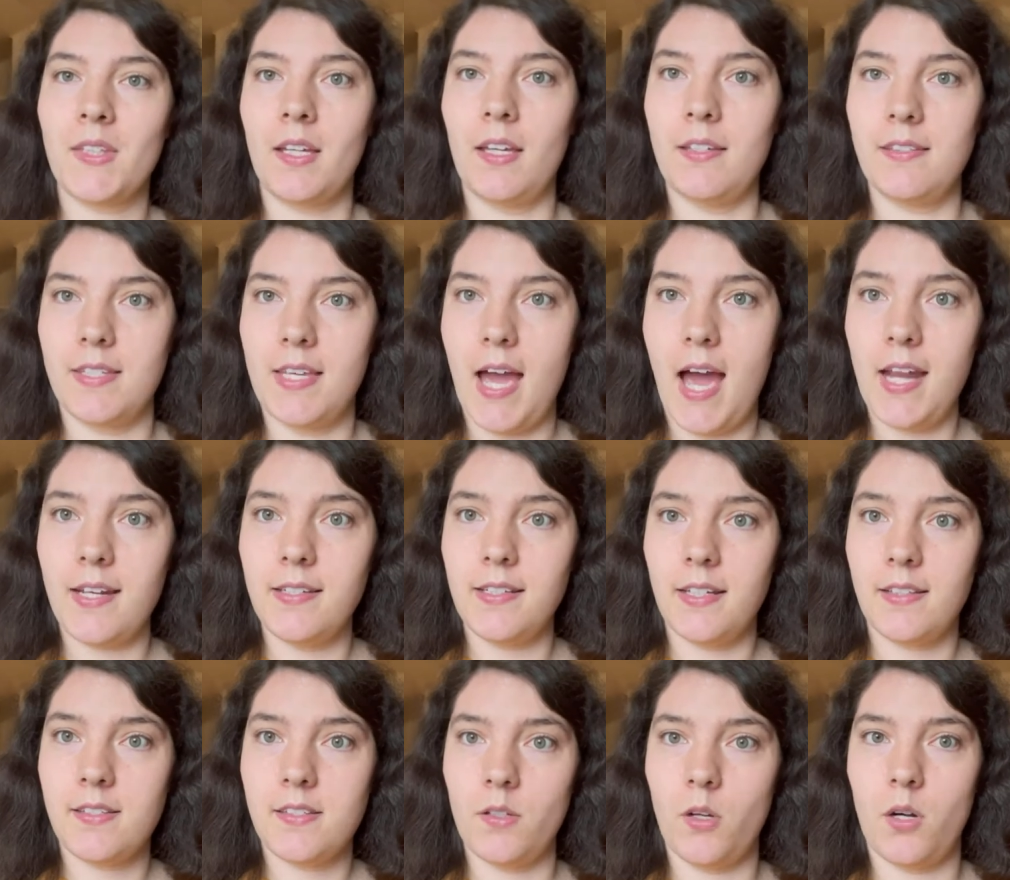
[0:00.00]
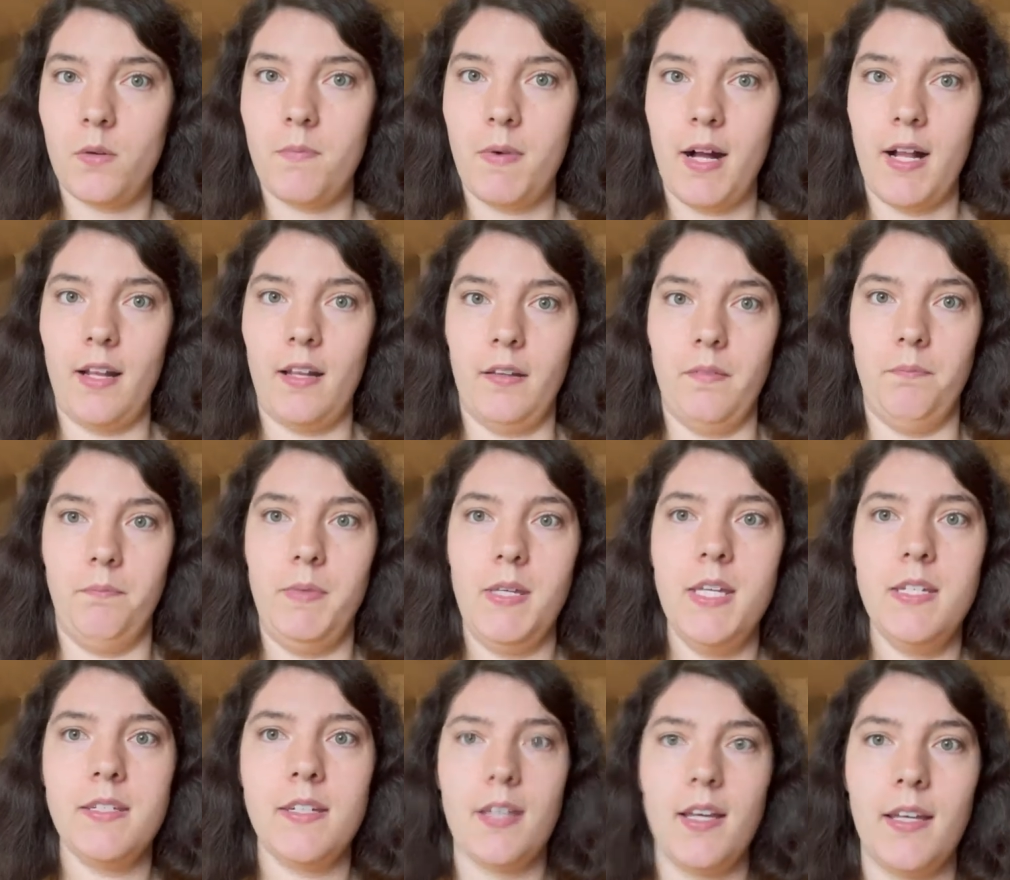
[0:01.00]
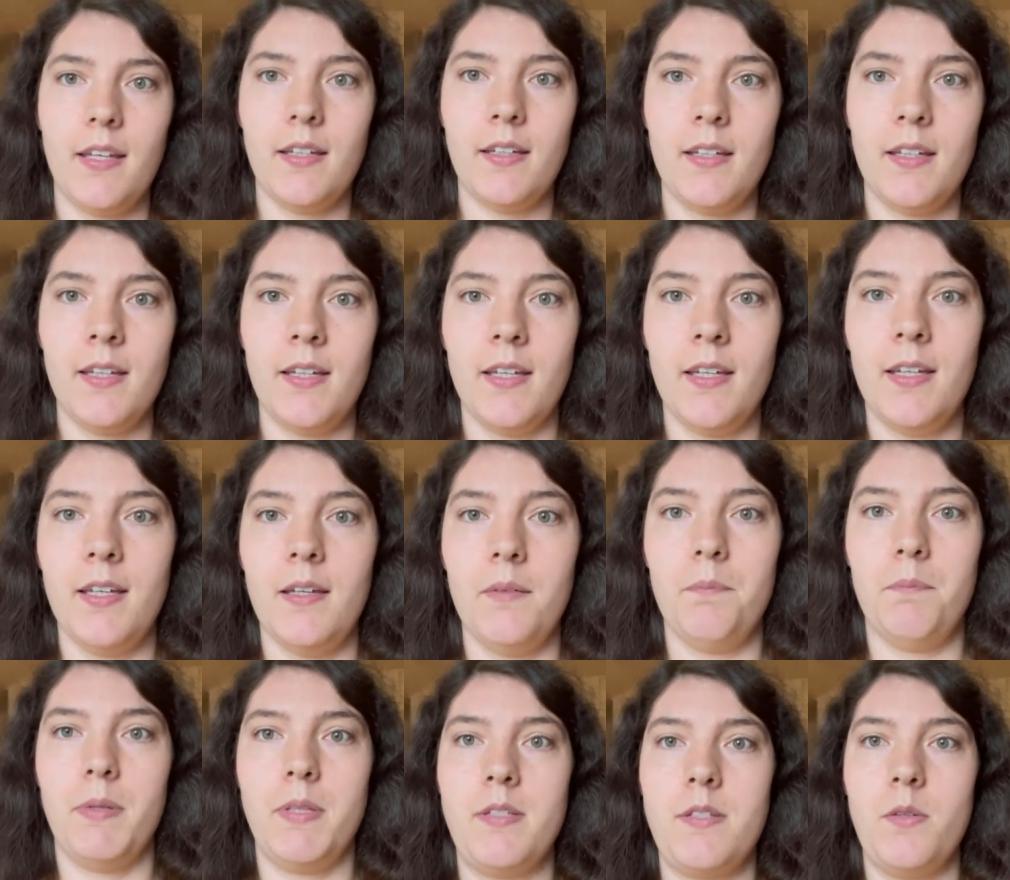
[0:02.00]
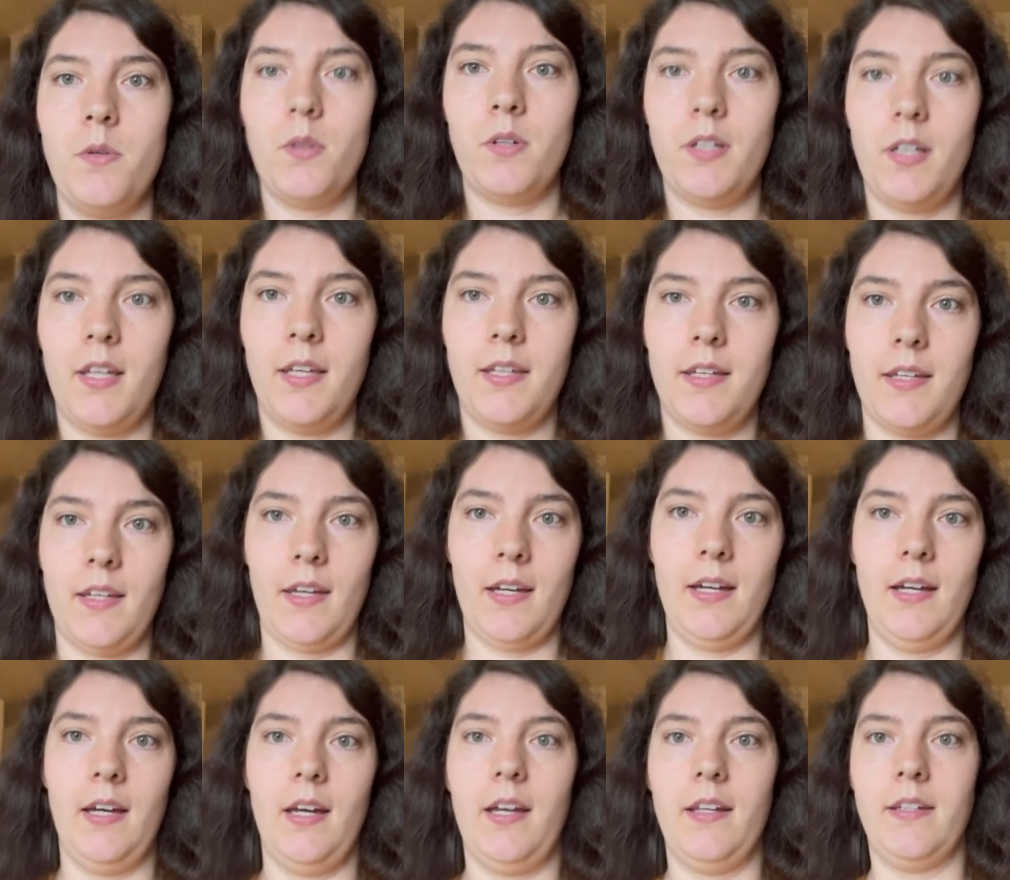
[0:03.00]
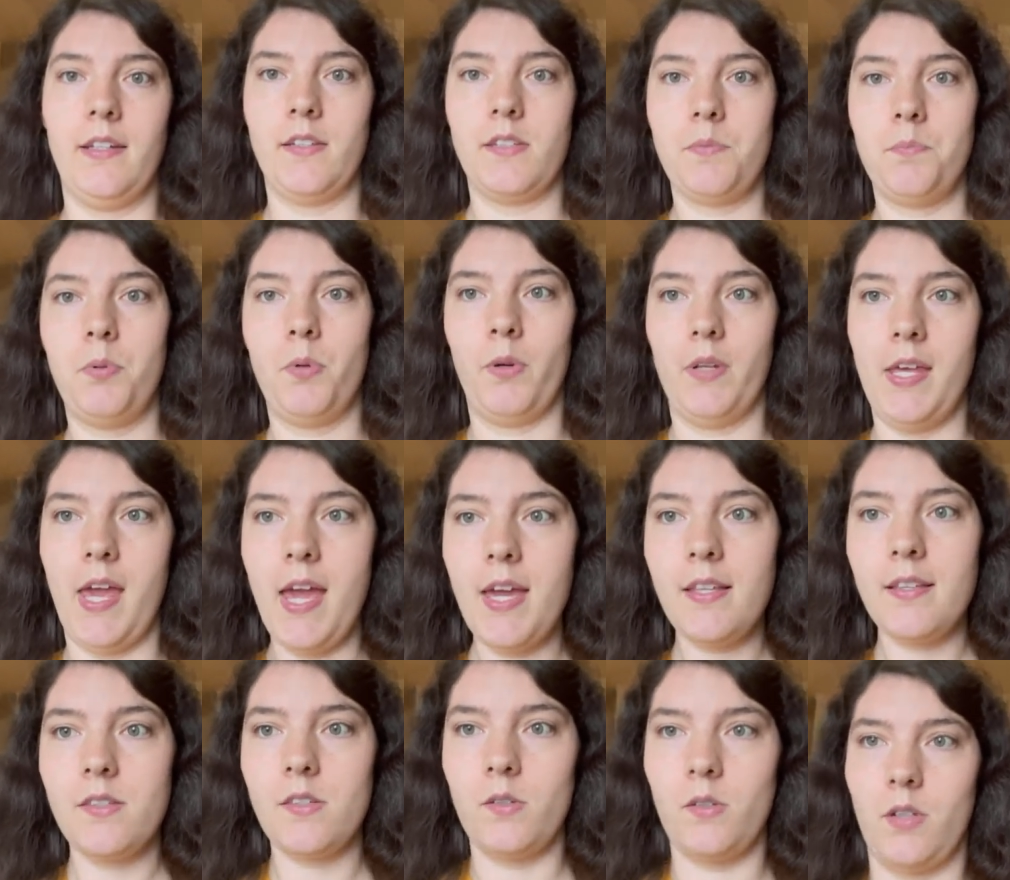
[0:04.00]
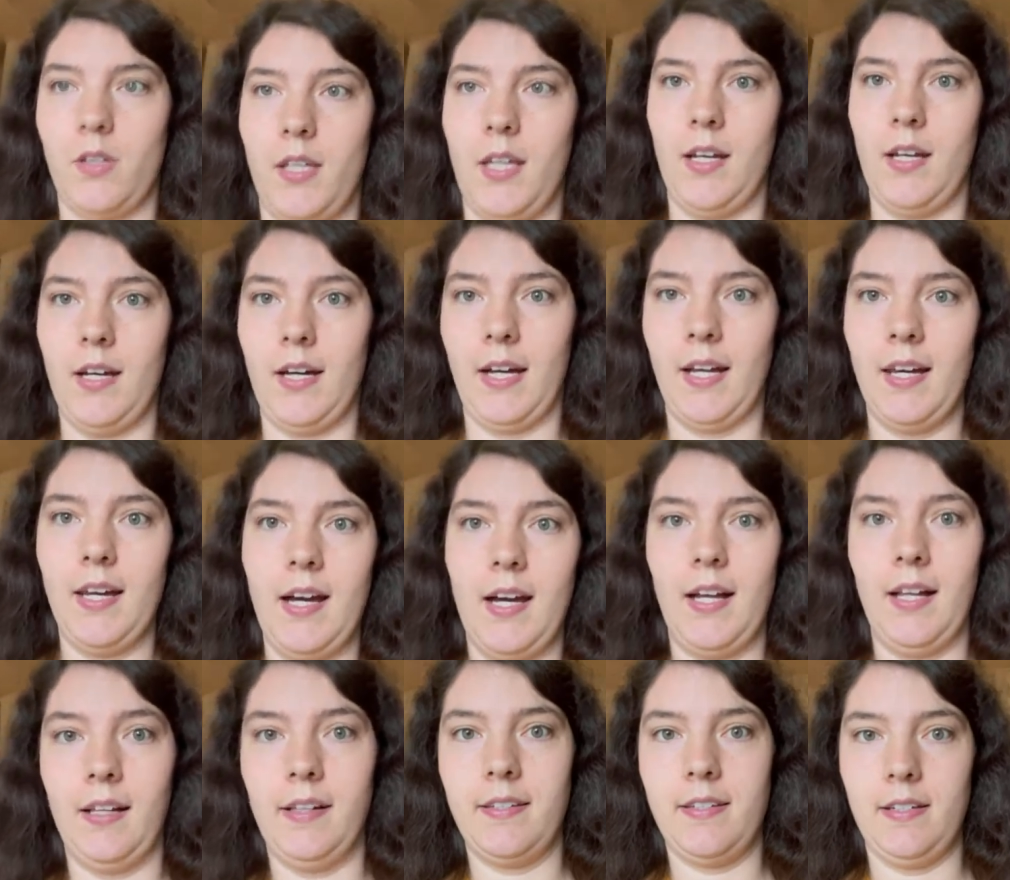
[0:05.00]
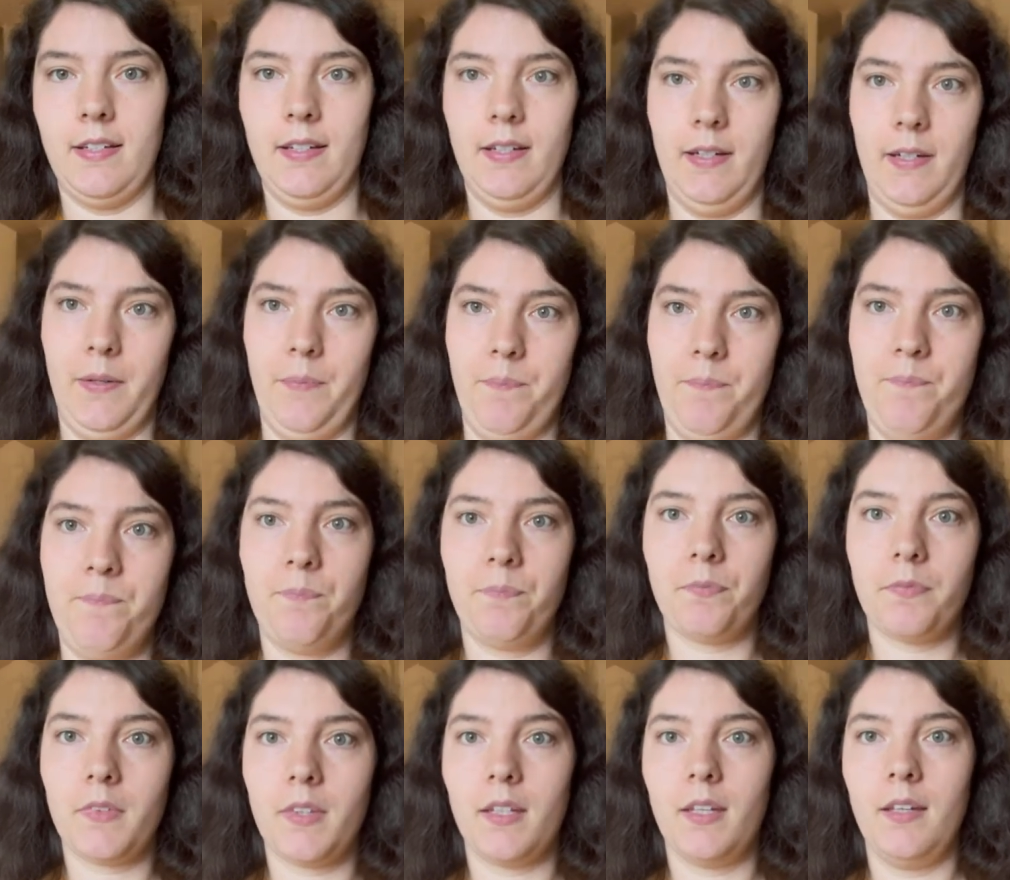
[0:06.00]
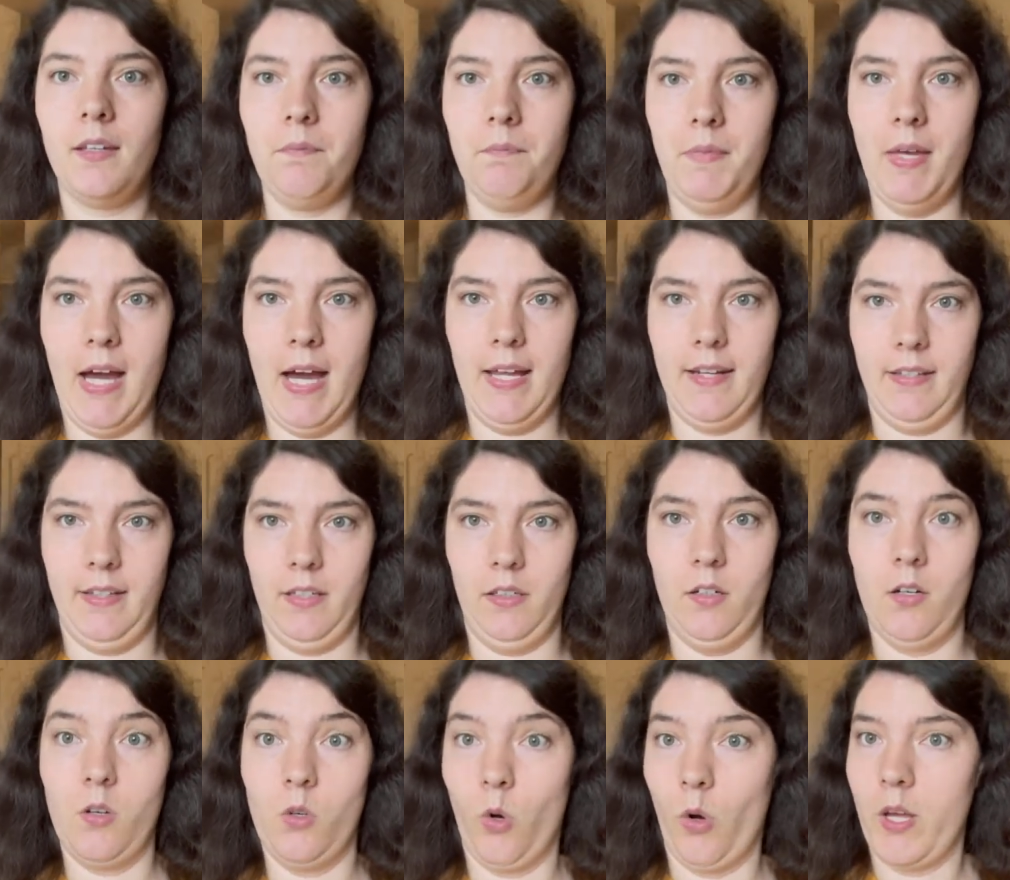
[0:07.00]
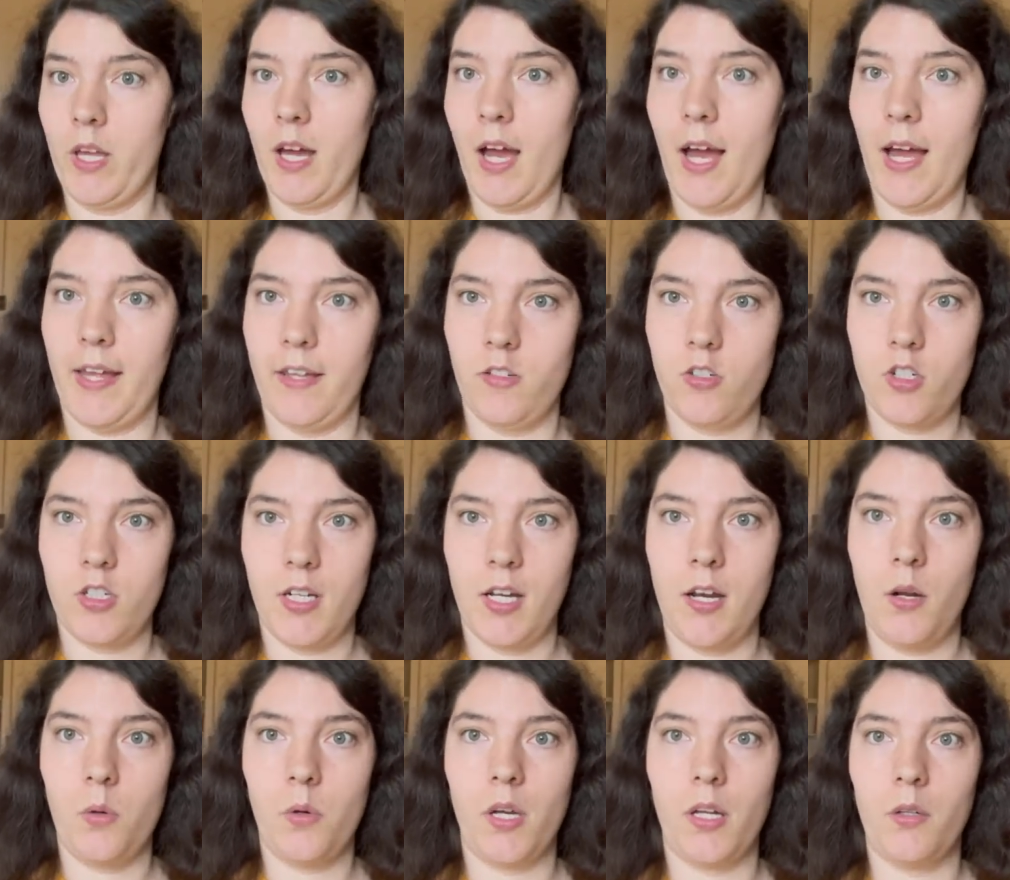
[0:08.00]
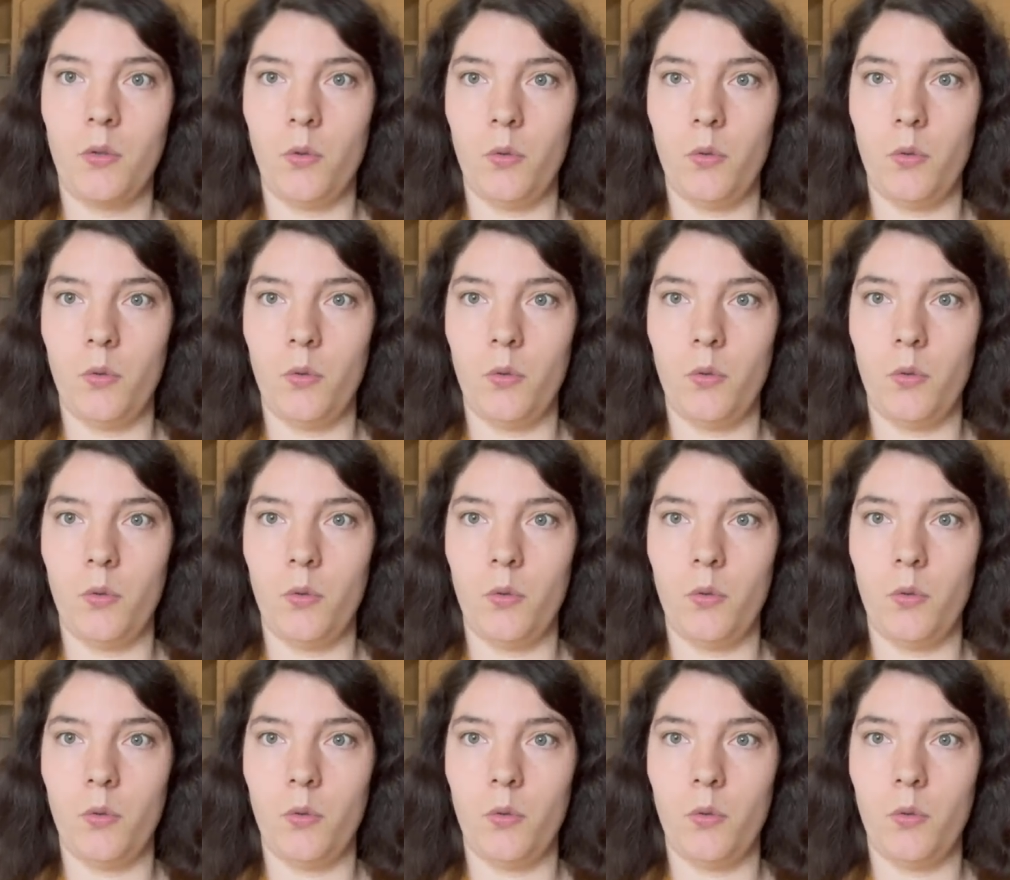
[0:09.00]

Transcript: sie hatten jetzt noch mal ein Meeting bezüglich äh, des Projekts oder generell halt ähm, ja, den Neueinstellungen.